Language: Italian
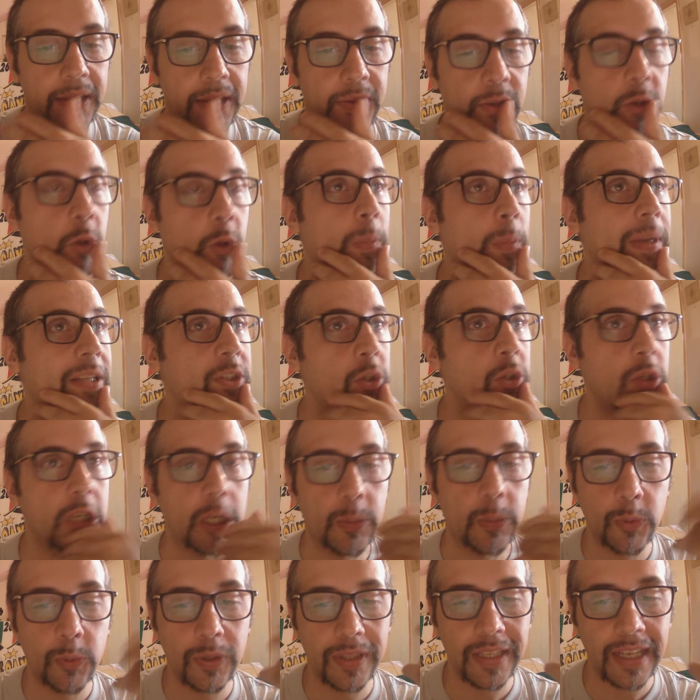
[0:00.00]
Nell'operazione
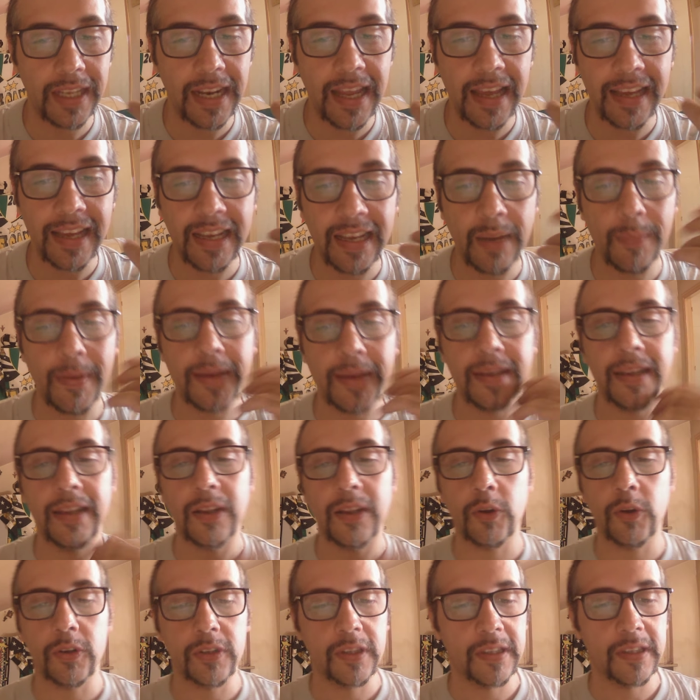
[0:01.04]
che porterà a cavallo
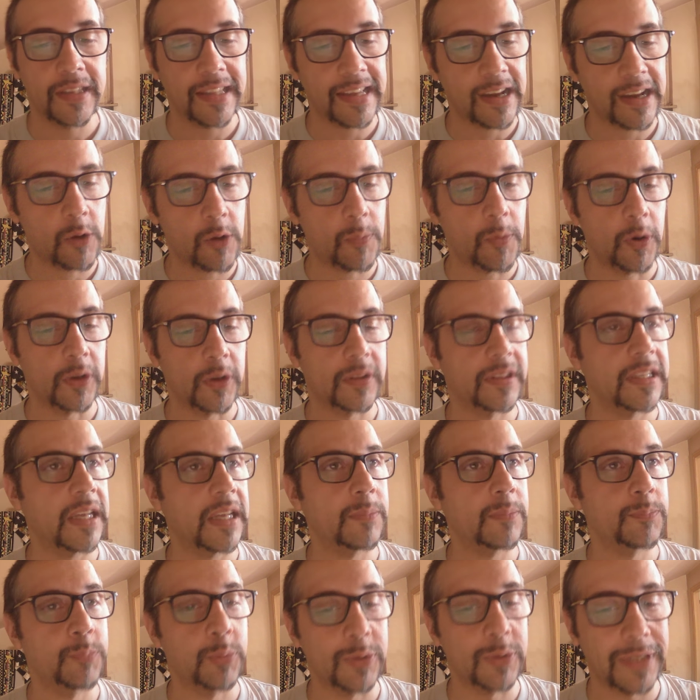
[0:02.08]
alla corte di Diago
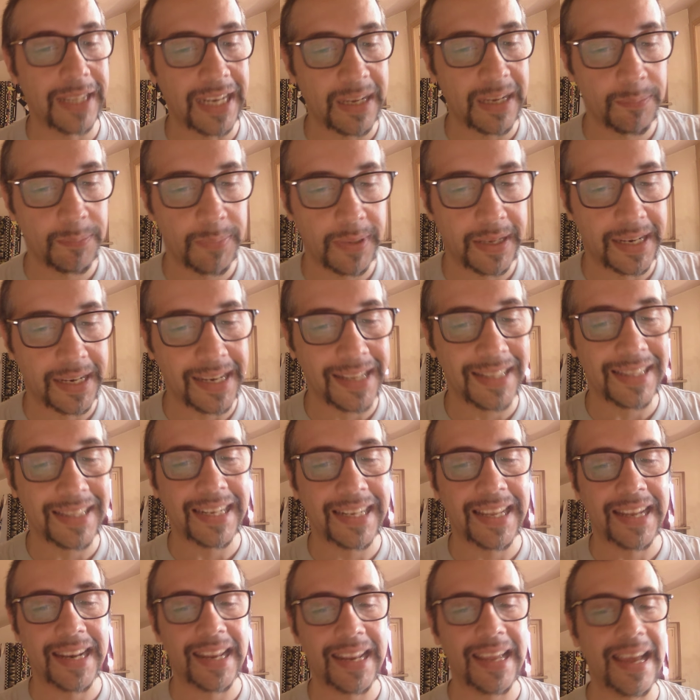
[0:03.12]
Motta potrebbe
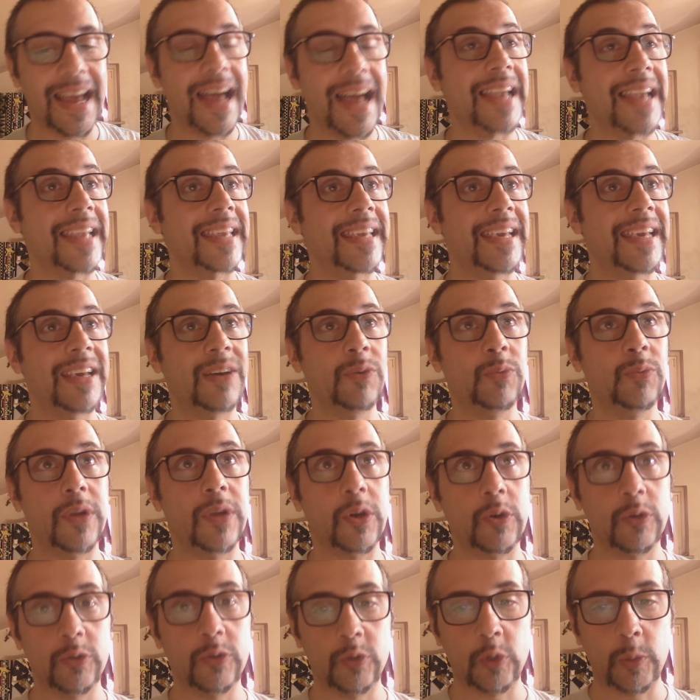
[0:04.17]
rientrare anche
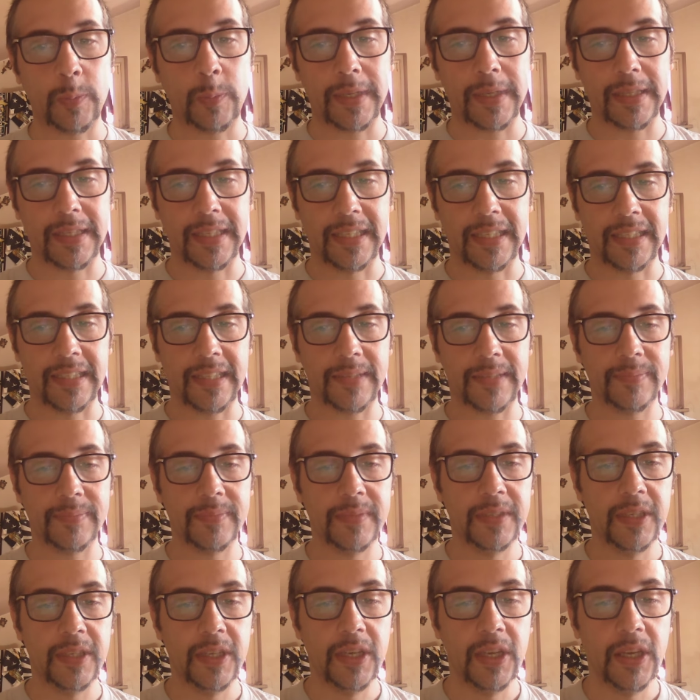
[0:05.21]
una contropartita.
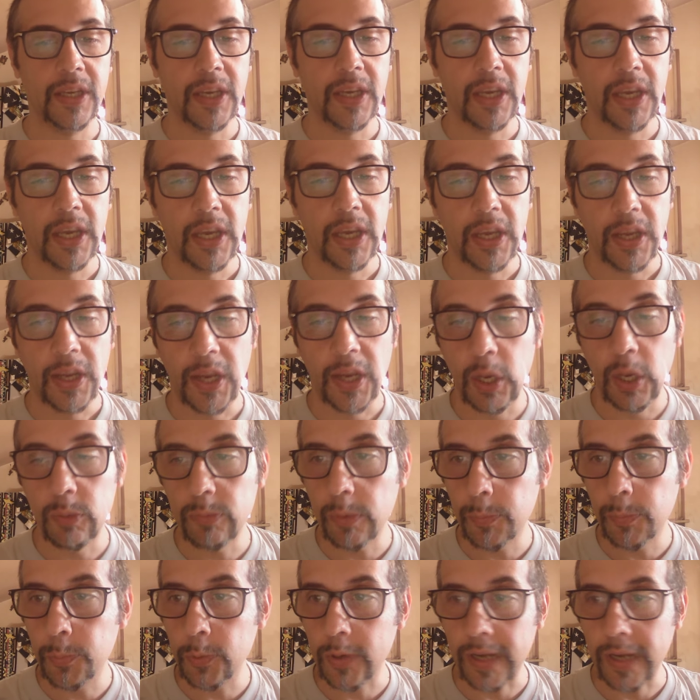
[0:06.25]
Il
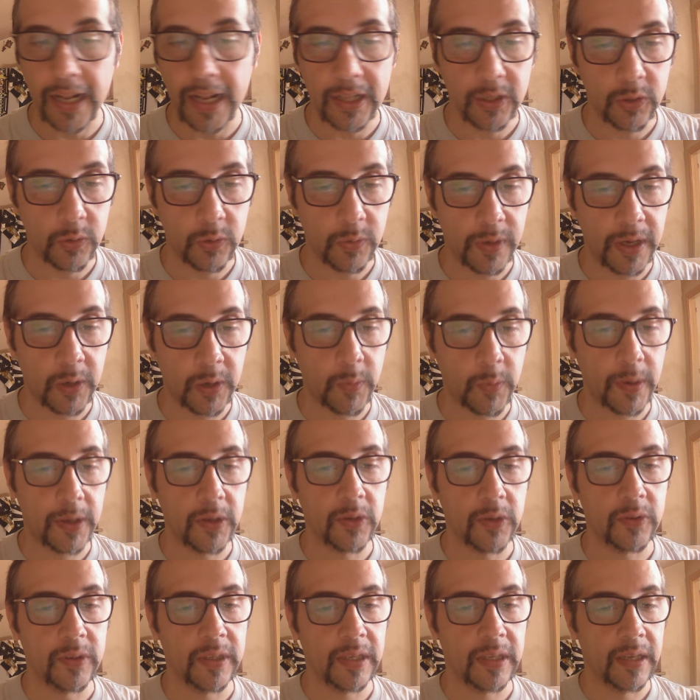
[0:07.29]
nome più caldo è
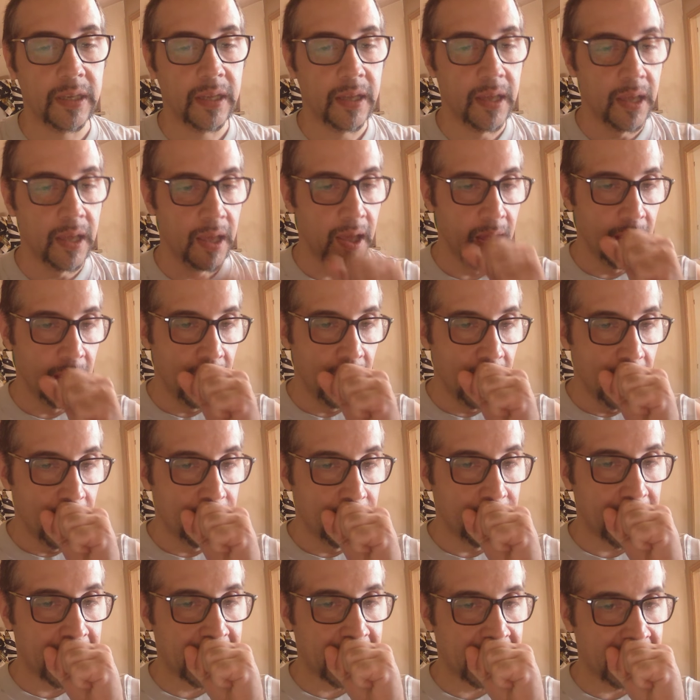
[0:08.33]
quello di
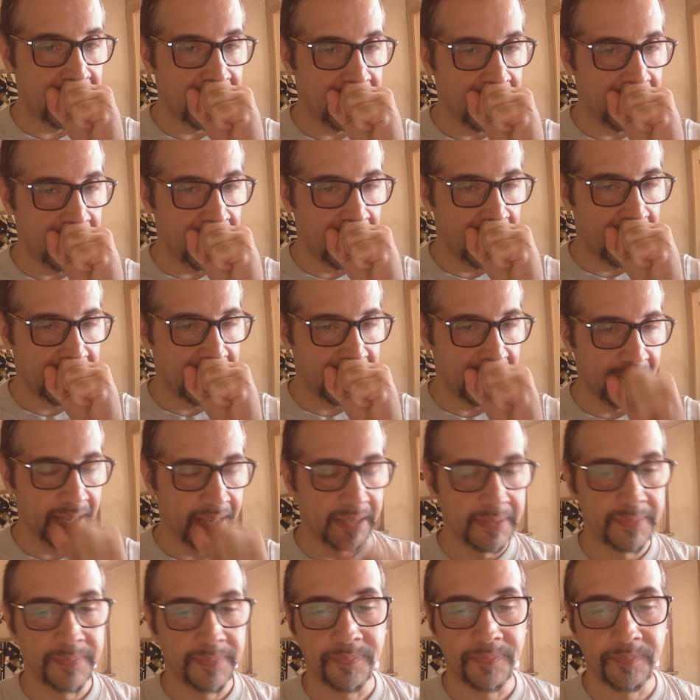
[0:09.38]
Marley A
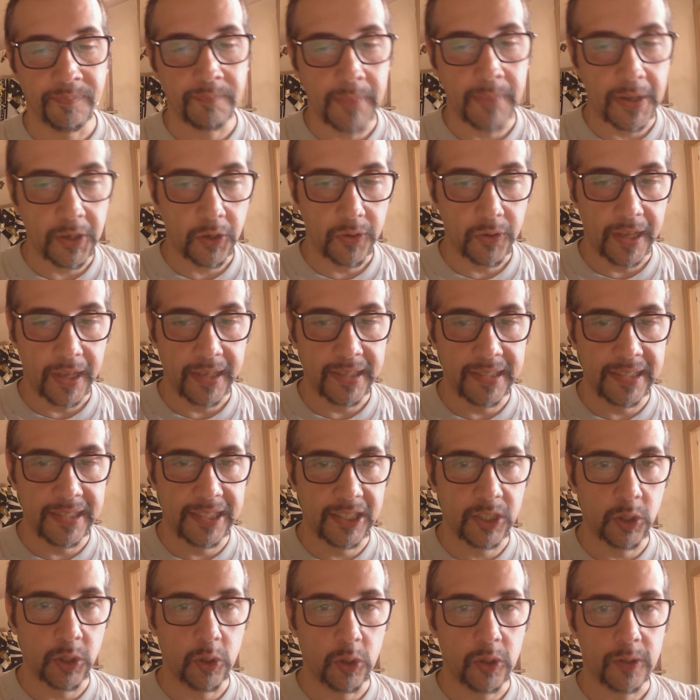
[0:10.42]
che, ma non è il
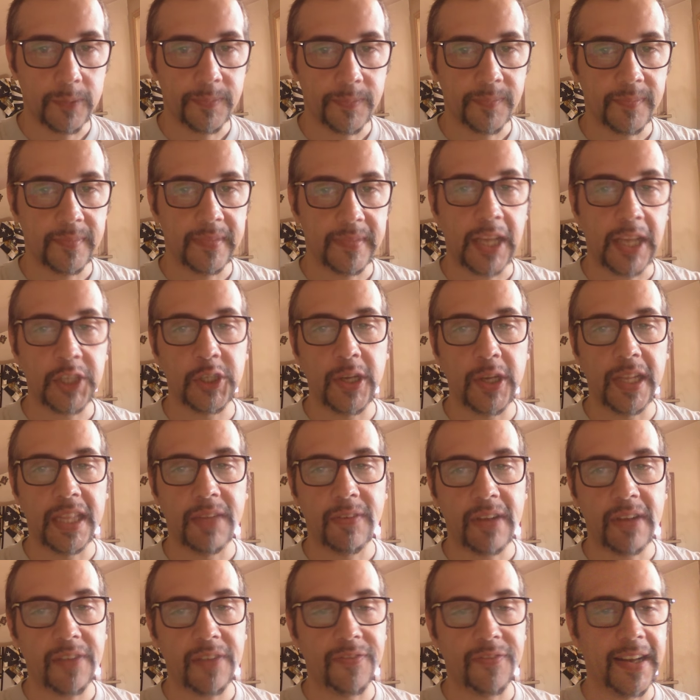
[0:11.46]
solo. La scelta
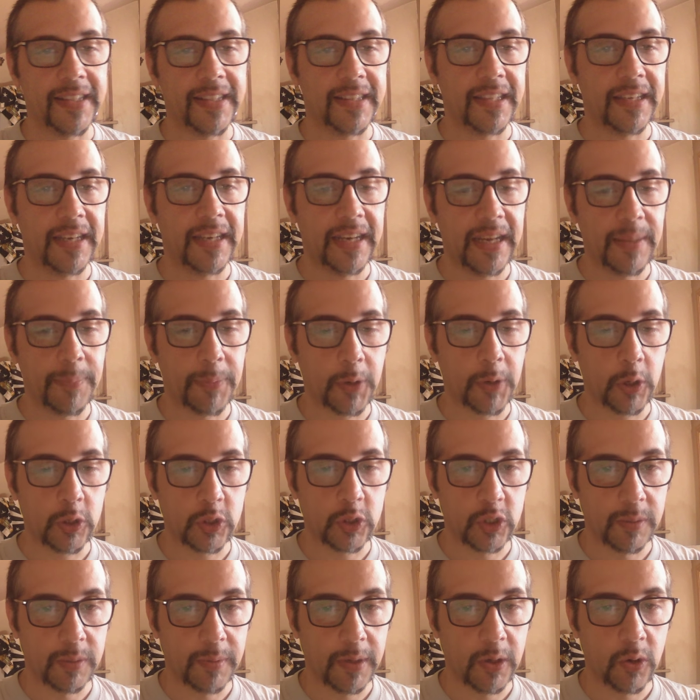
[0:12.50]
verrà fatta nelle
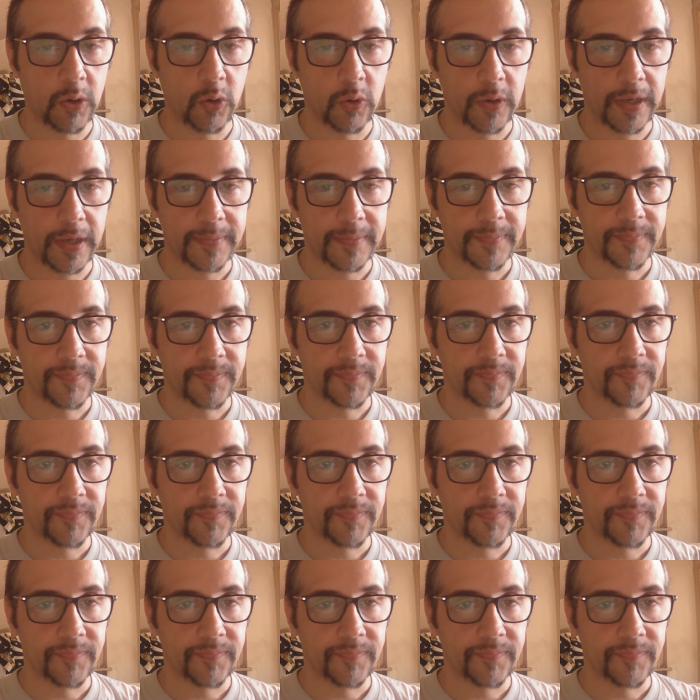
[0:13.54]
prossime ore.